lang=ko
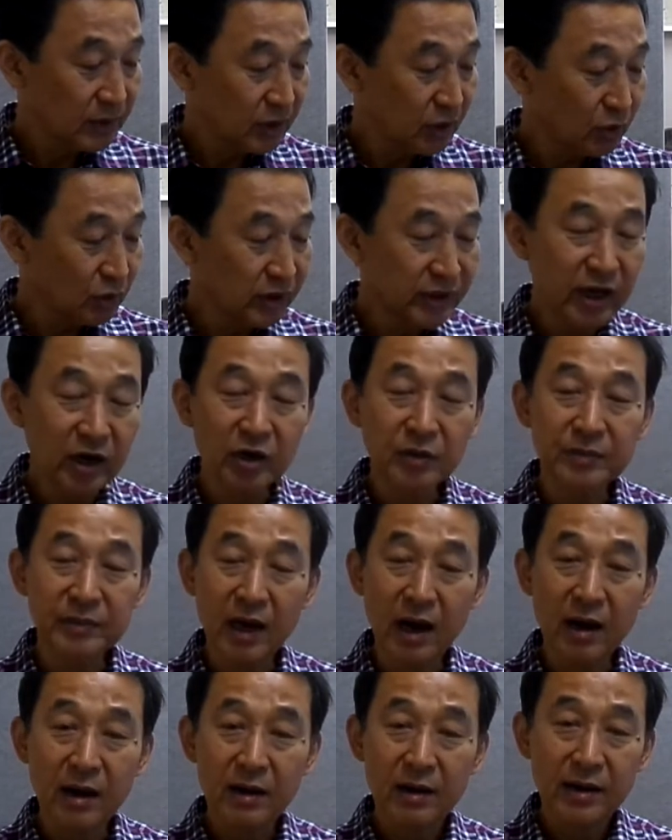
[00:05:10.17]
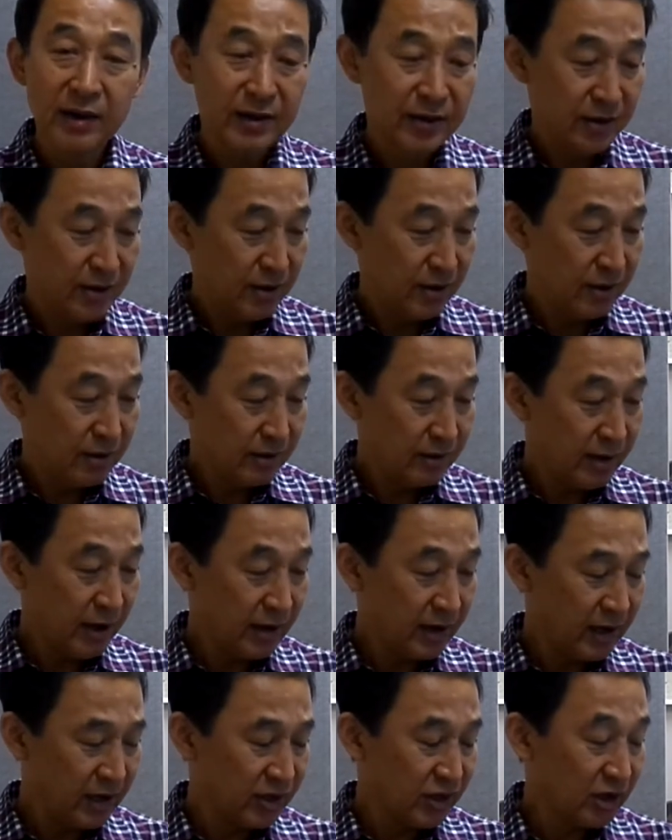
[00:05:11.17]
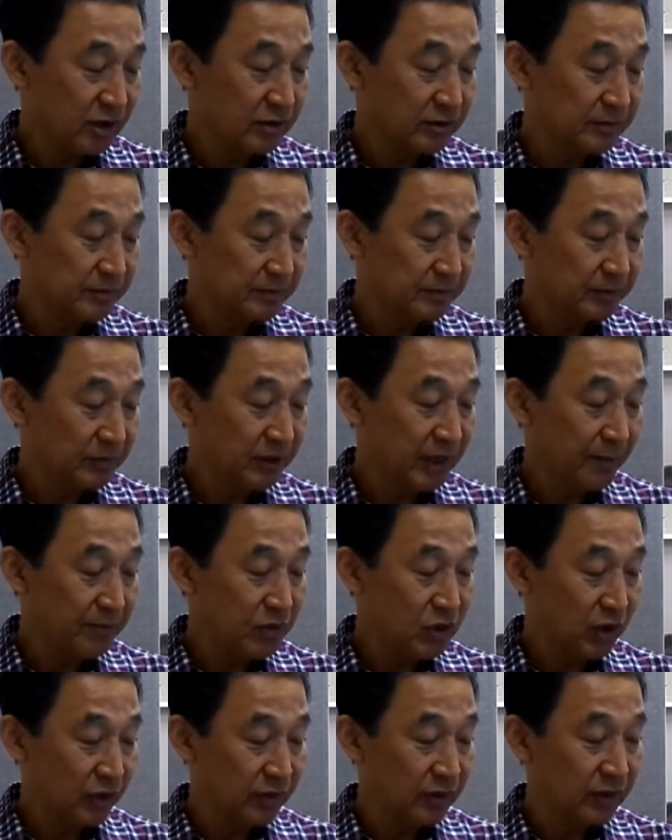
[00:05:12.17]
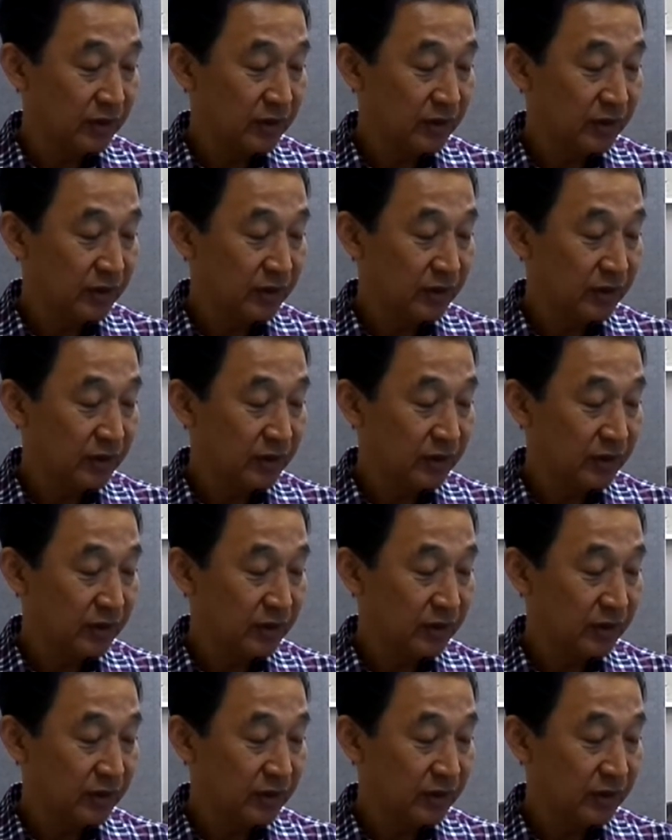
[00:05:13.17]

여기 이상합니다. 탈의 사금 3년